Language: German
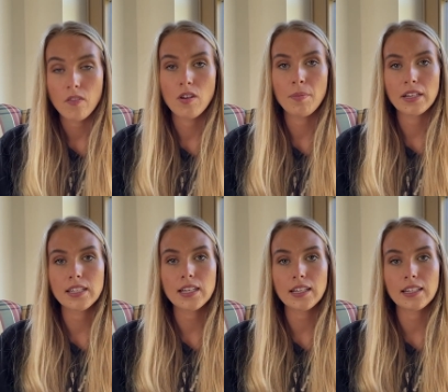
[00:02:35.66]
Wenn man
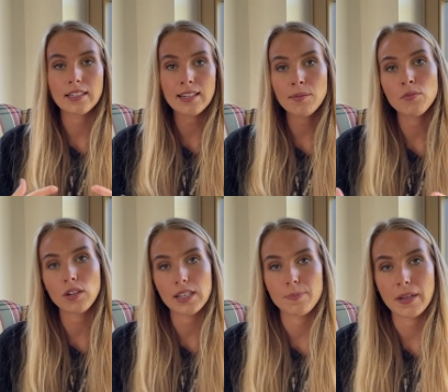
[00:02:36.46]
Tiere nicht lieben
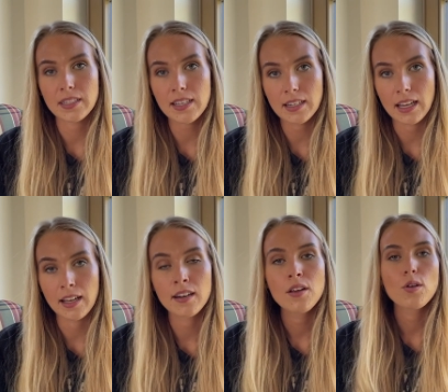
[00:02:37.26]
und respektieren
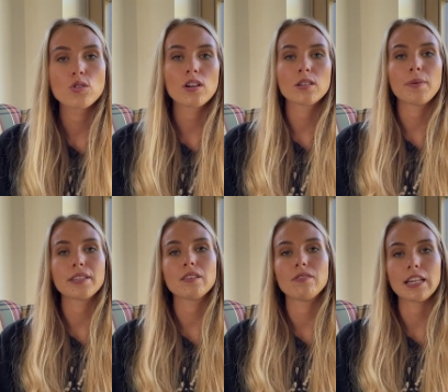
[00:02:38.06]
kann, sollte man
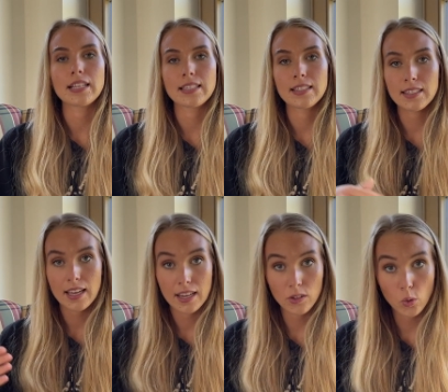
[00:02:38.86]
sie wenigstens
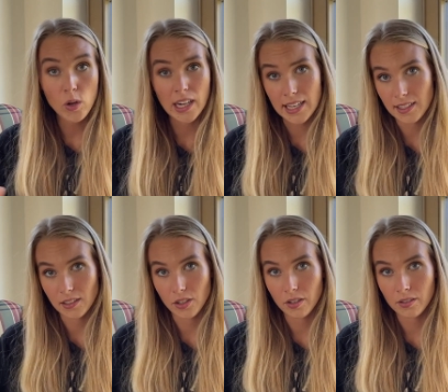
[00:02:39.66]
in Ruhe
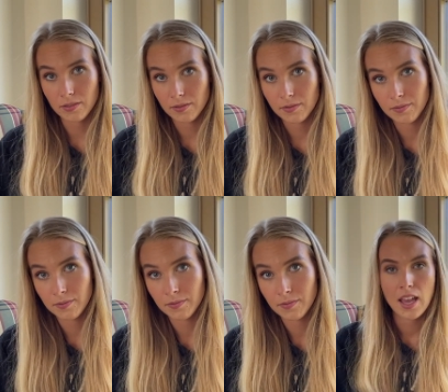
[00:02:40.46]
lassen können.
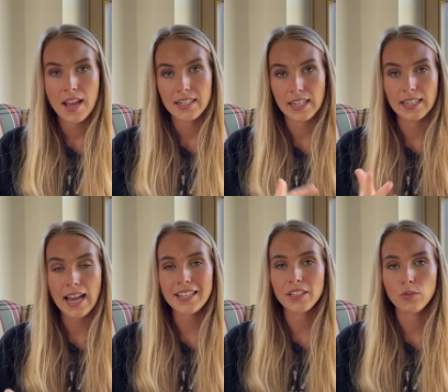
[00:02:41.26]
Den
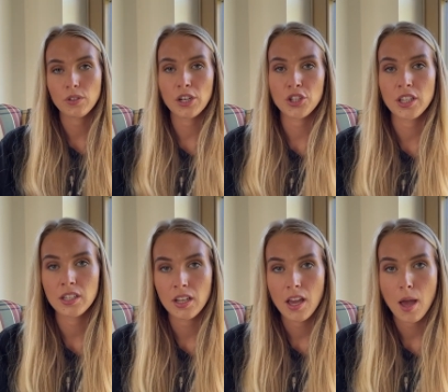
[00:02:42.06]
gleichen
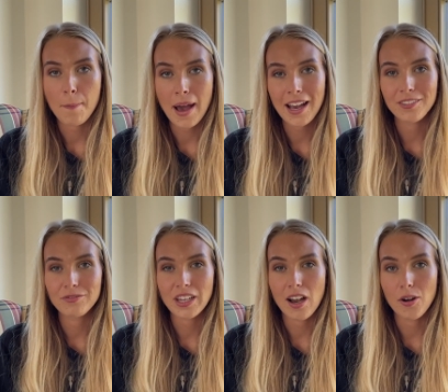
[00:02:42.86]
Unterschied machen
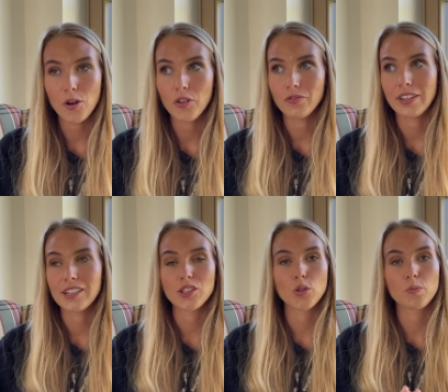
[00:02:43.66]
wir auch, wenn
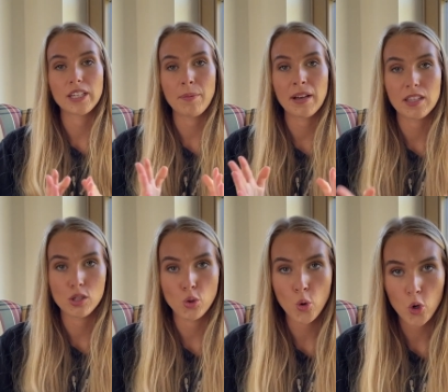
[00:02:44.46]
es zum Thema
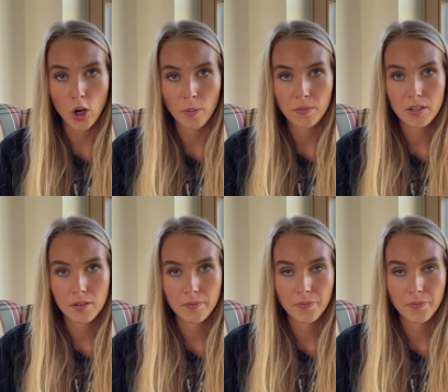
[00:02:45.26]
Zoo kommt.